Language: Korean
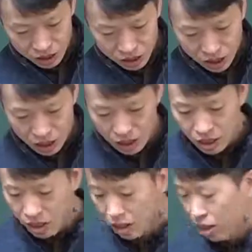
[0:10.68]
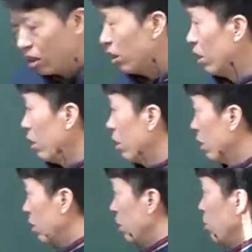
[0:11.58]
자,
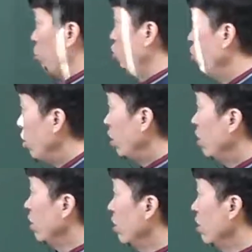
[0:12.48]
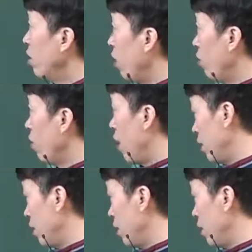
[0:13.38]
어, 주형 재료가